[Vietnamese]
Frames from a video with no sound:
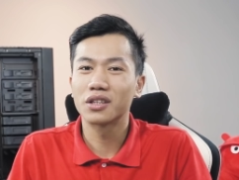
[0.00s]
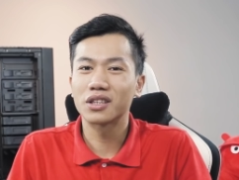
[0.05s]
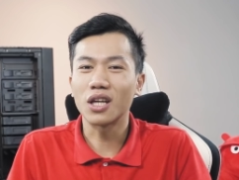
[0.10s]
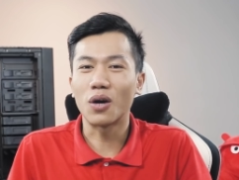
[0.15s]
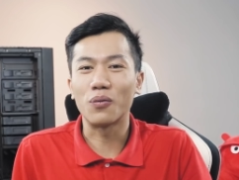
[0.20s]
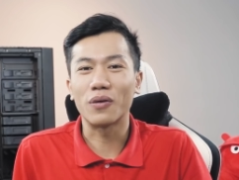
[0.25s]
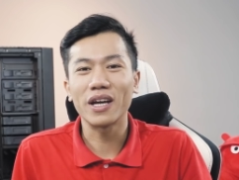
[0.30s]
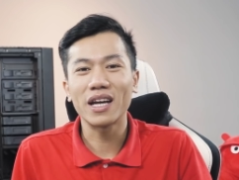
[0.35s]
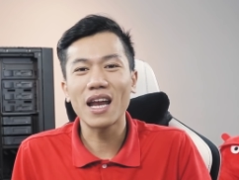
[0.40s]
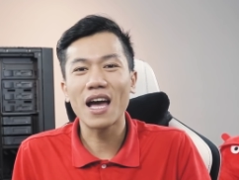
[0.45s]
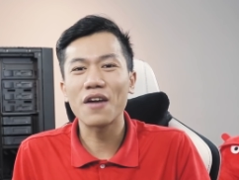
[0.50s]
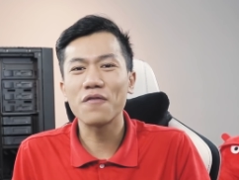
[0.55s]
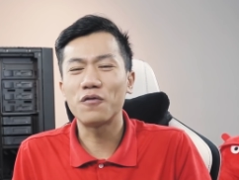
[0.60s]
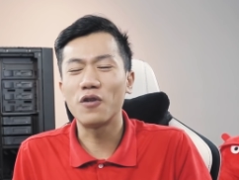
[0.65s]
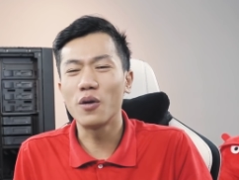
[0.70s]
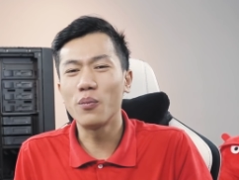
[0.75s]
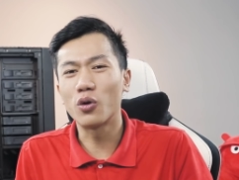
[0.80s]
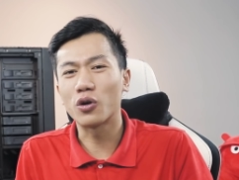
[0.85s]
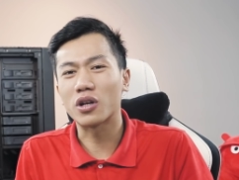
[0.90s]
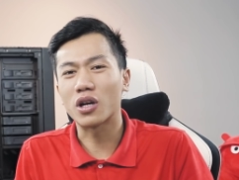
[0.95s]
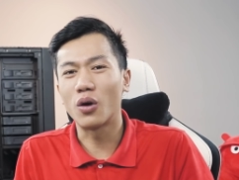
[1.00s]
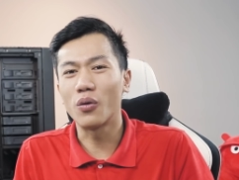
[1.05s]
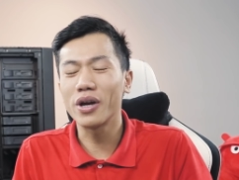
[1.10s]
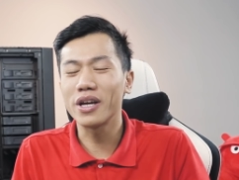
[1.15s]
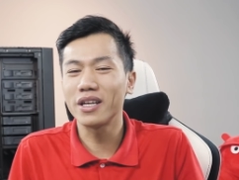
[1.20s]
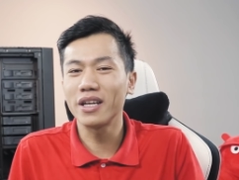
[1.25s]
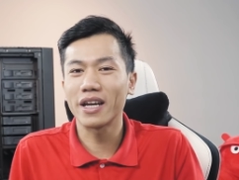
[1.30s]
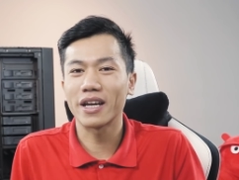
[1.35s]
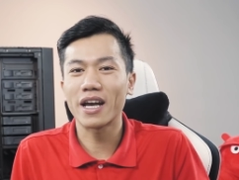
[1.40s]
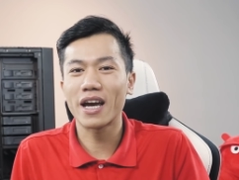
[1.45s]
Tổng kết lại với một cấu
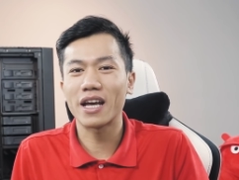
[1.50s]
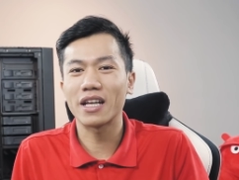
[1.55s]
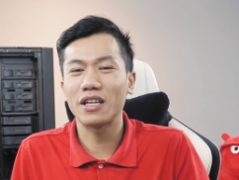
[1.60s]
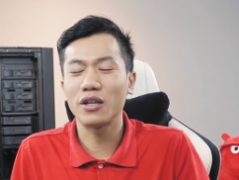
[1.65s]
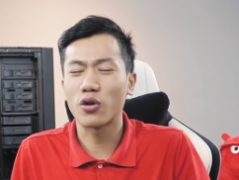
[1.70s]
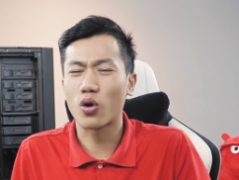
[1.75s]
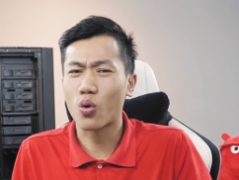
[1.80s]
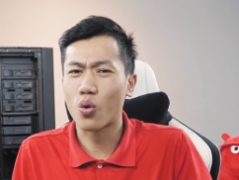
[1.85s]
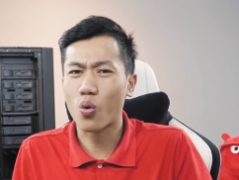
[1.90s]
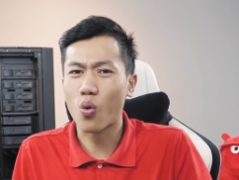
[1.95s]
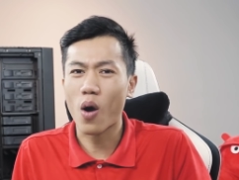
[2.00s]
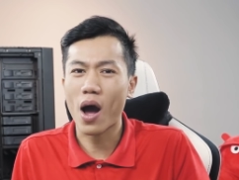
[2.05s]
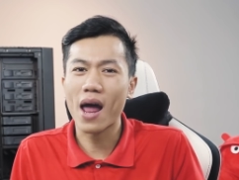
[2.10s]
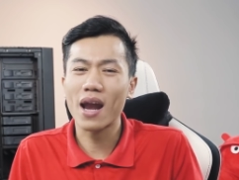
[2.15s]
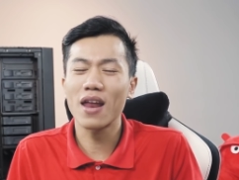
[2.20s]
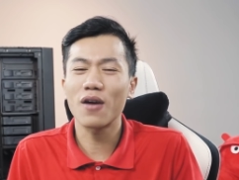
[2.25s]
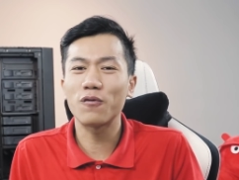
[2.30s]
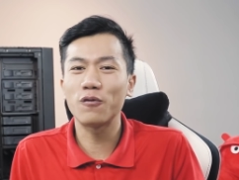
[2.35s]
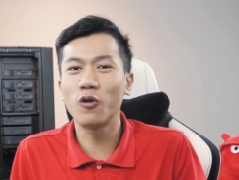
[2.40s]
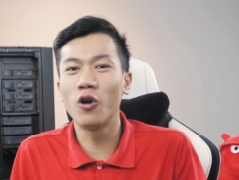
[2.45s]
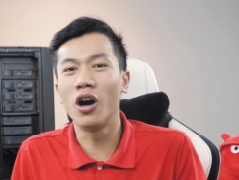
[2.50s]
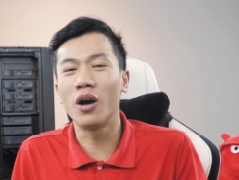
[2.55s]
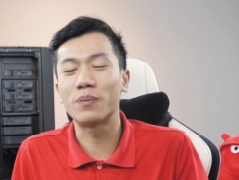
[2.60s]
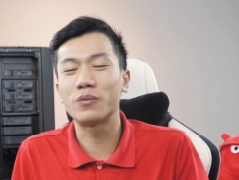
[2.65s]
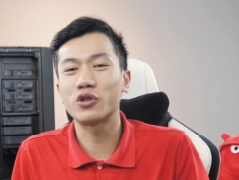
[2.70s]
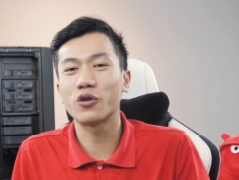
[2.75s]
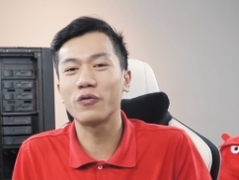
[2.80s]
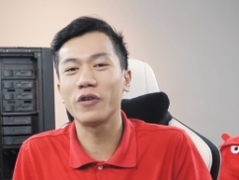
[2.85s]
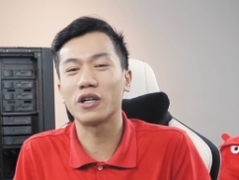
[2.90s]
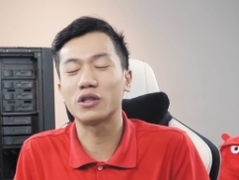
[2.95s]
hình như thế này thì nó quá là phù hợp
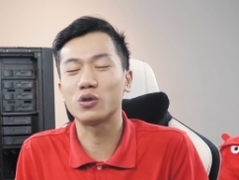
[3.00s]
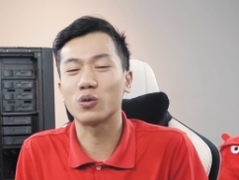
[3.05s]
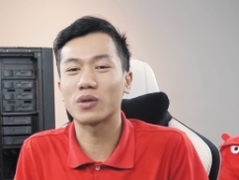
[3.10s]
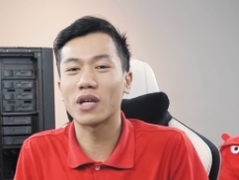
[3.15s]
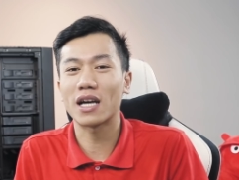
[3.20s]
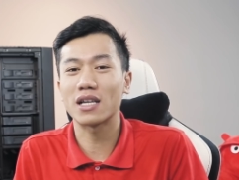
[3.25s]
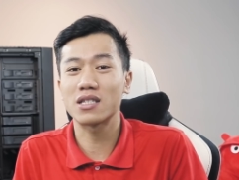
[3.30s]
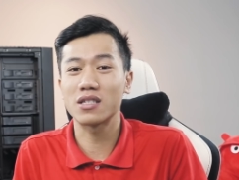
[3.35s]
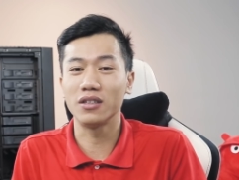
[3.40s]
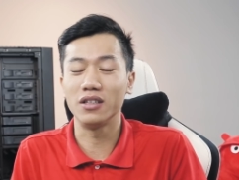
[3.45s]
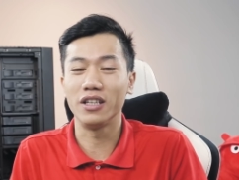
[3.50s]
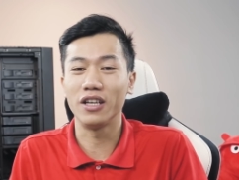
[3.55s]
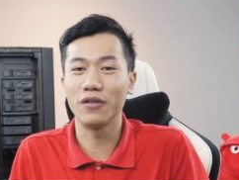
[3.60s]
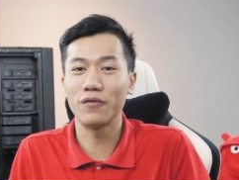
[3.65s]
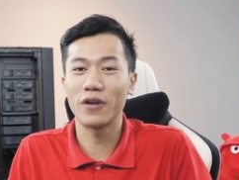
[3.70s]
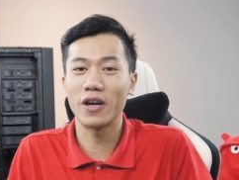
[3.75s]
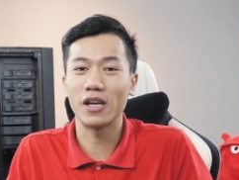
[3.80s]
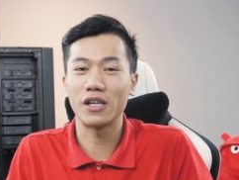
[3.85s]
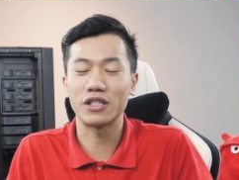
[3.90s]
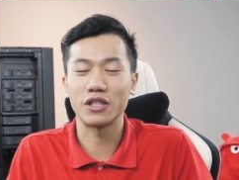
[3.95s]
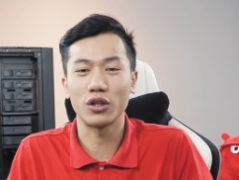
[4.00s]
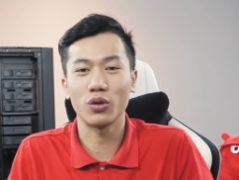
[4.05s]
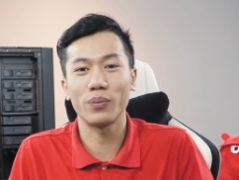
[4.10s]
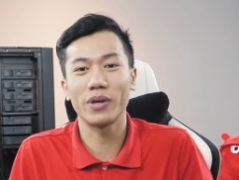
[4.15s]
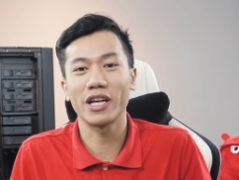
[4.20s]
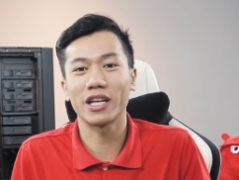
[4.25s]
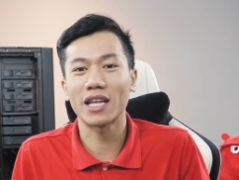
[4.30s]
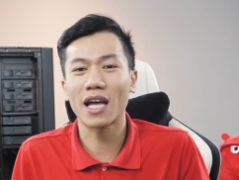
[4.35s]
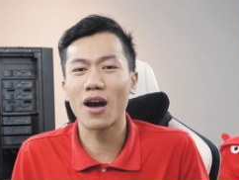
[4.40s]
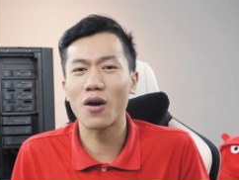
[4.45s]
cho việc chúng ta xử lý về trí thông
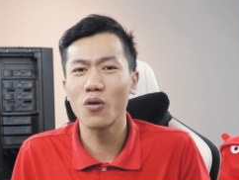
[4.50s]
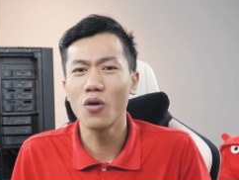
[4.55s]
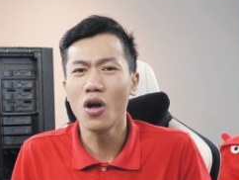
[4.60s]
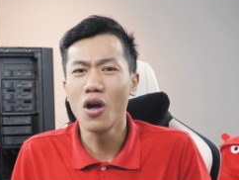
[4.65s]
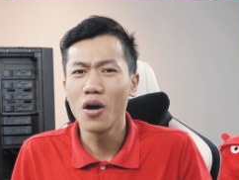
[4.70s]
minh nhân tạo.